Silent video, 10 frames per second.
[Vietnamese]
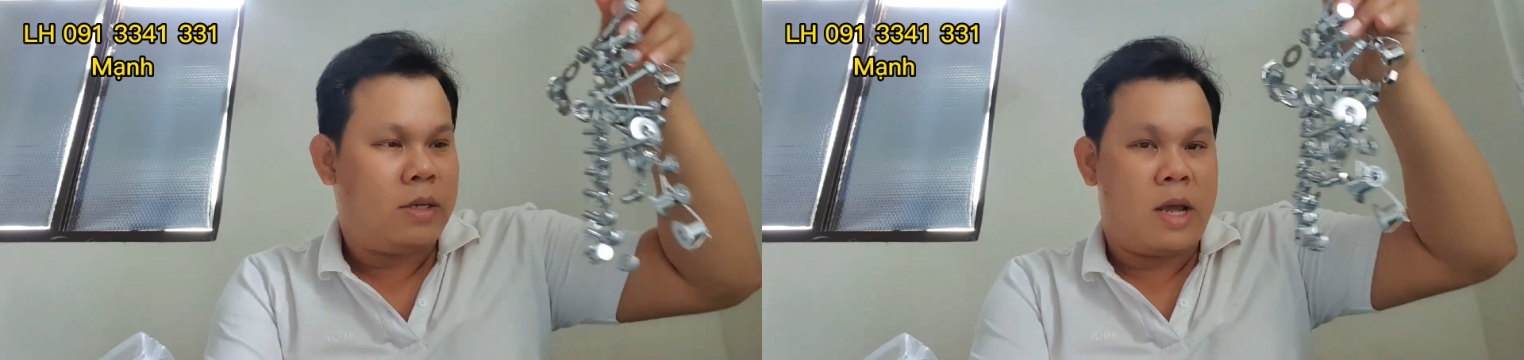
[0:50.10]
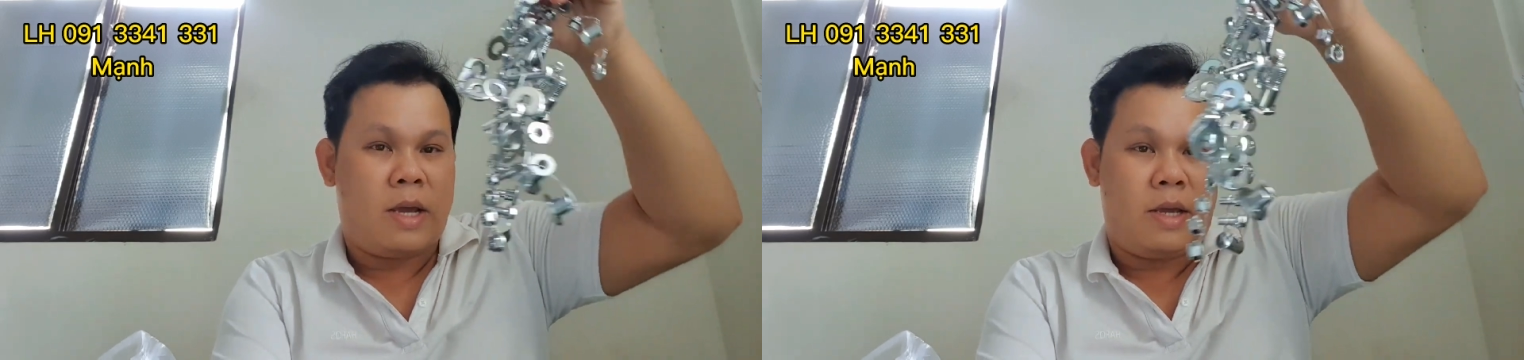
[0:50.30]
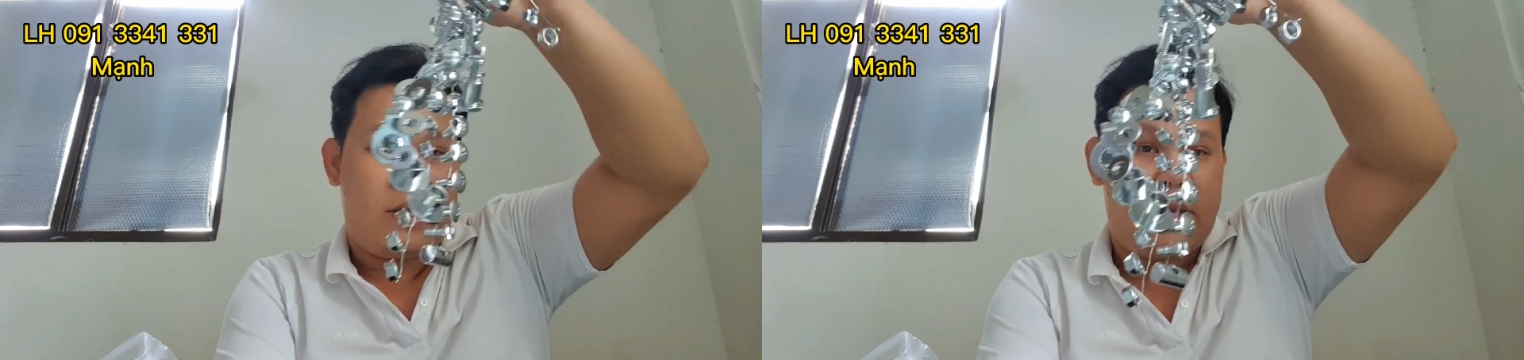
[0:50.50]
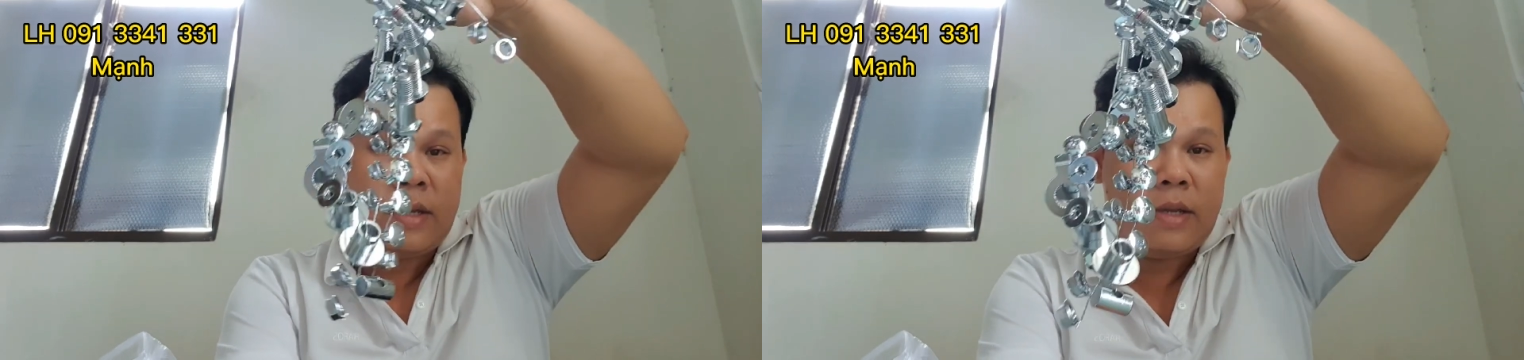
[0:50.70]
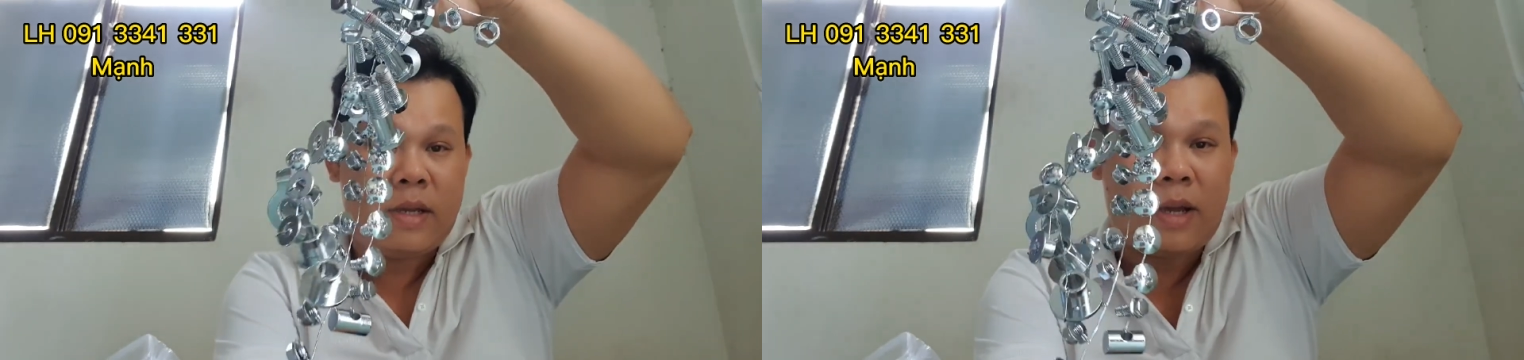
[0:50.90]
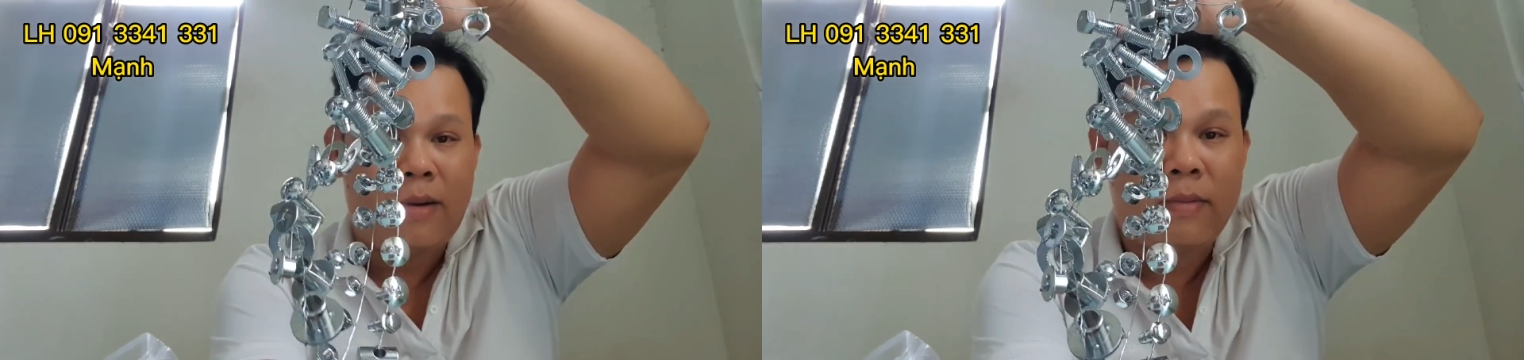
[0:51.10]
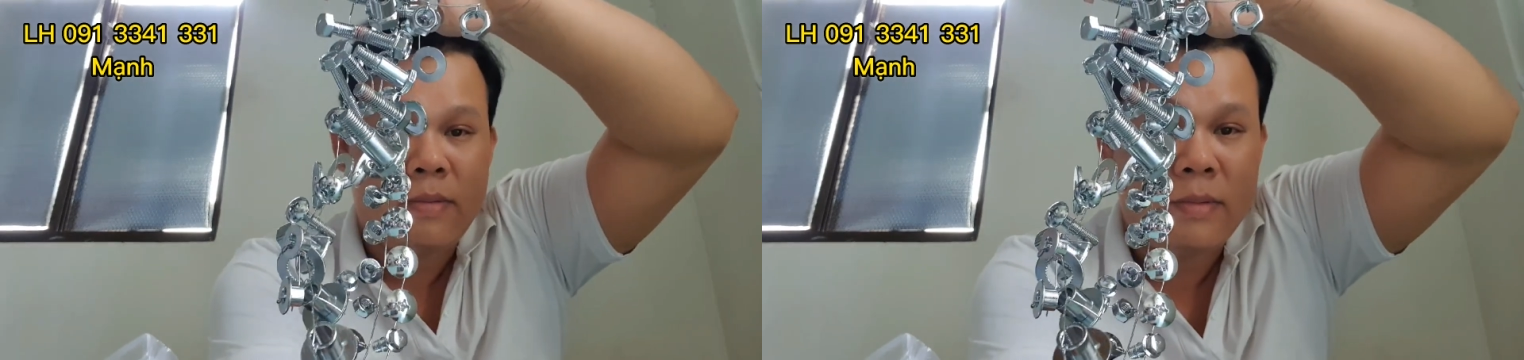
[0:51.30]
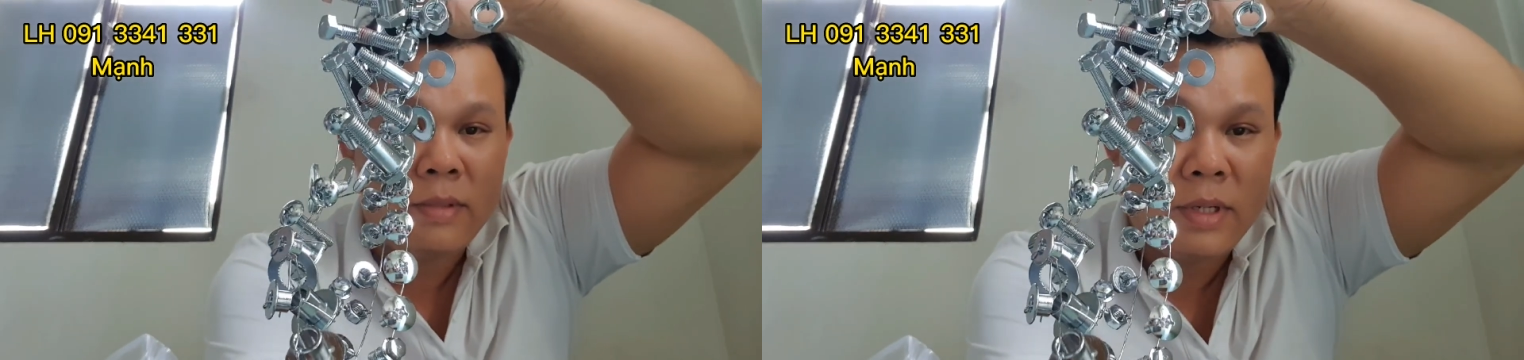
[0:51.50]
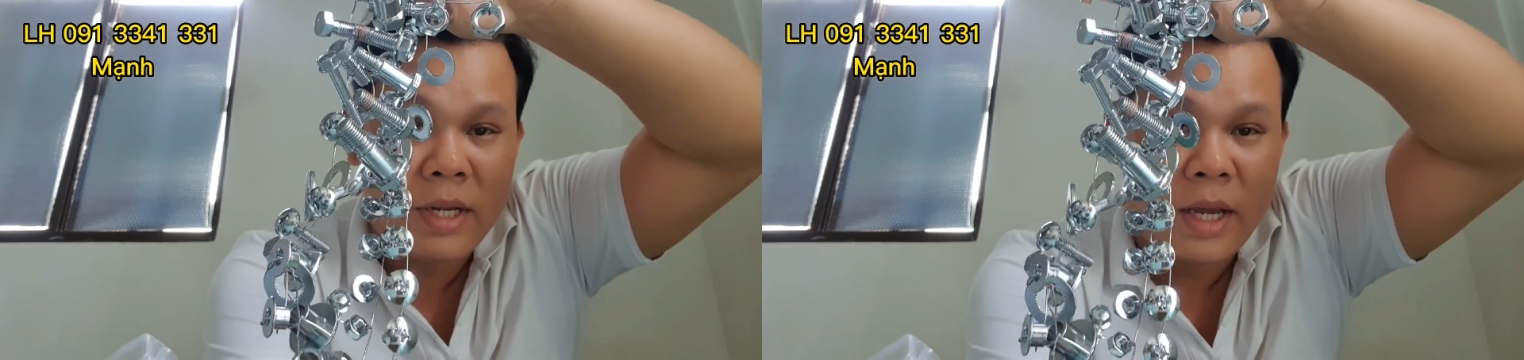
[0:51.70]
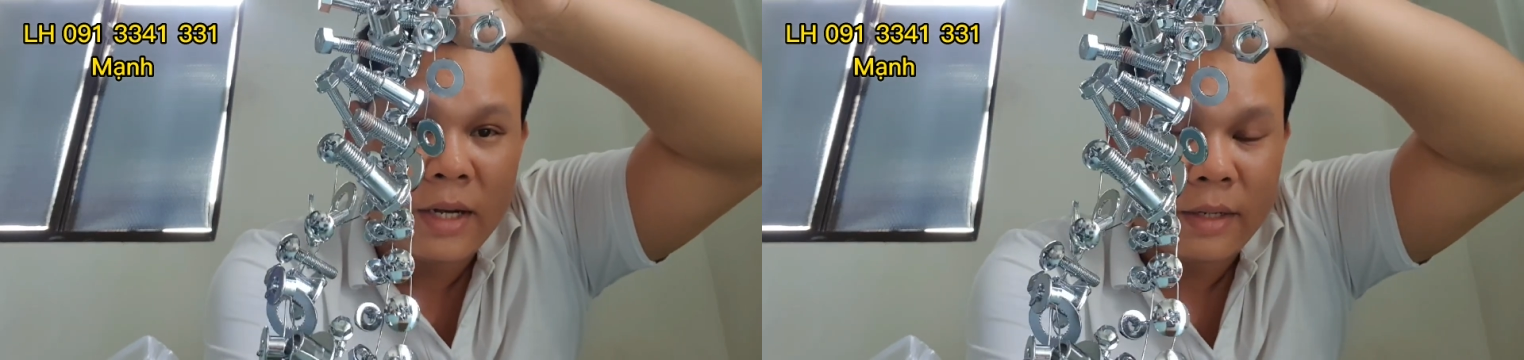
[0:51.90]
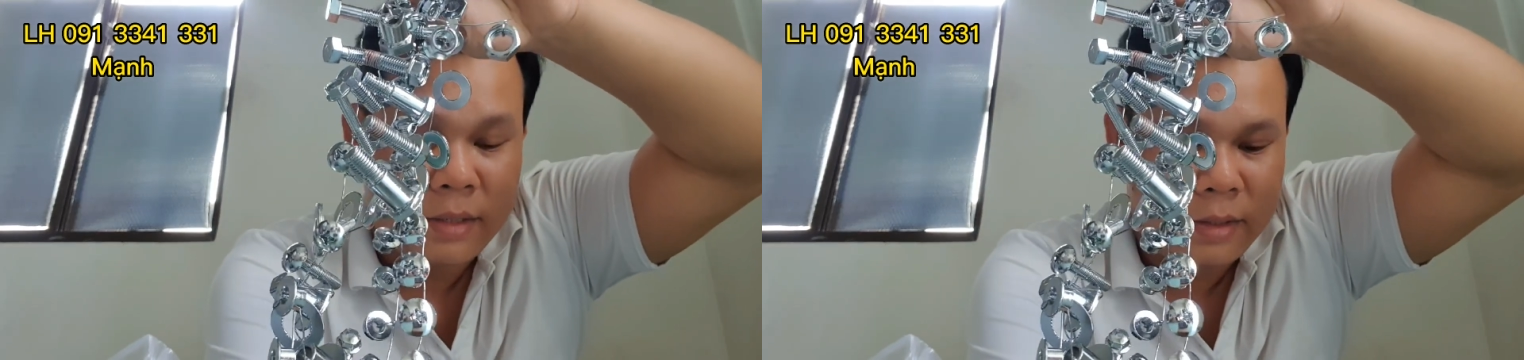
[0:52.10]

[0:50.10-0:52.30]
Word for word: đây ốc si ken